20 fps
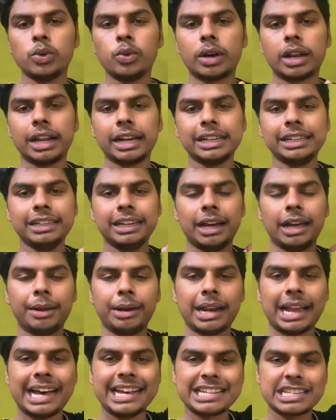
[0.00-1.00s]
हुआ ना कि
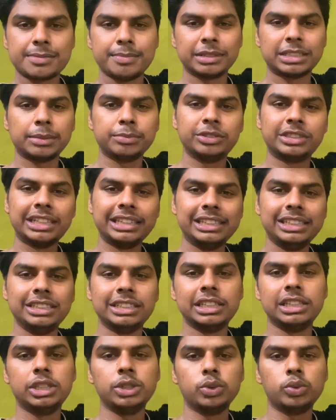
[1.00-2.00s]
लास्ट में सब जल्दी
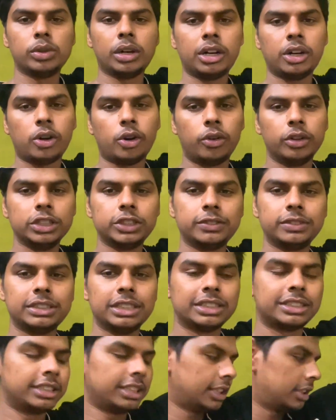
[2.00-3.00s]
जल्दी हुआ और इस
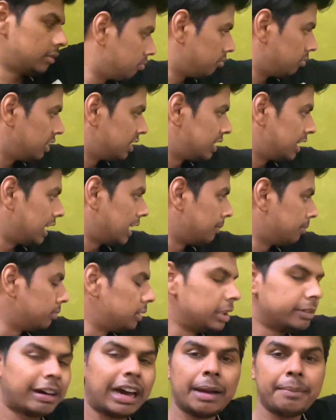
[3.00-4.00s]
वजह से इसे हम
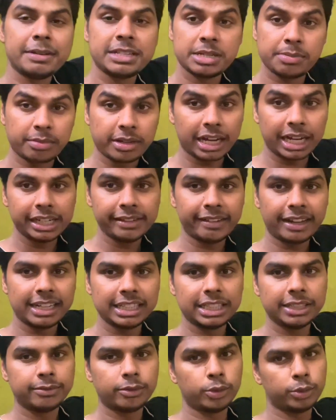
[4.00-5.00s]
दीवार पर चिपकाने
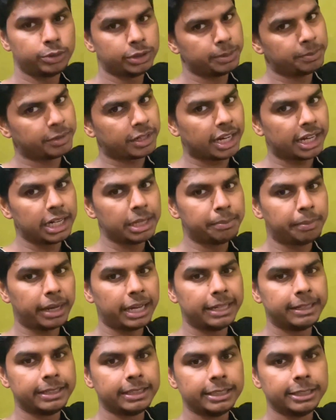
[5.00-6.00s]
वाले थे वो चिपका नहीं
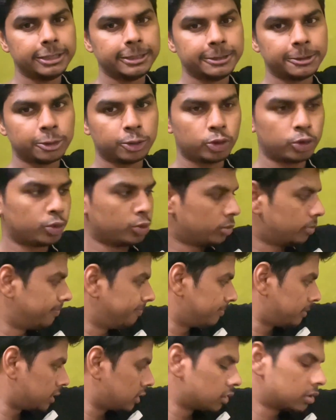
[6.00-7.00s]
पाए
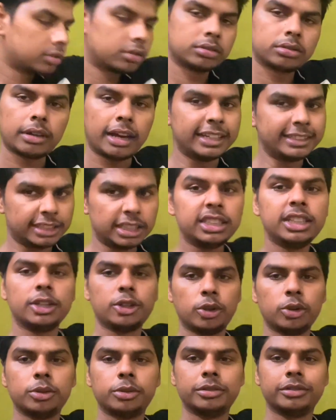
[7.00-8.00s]
तो ऐसे ही
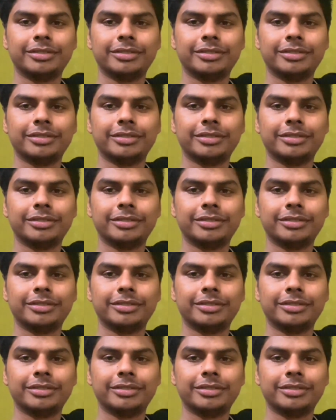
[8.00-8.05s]
देख लो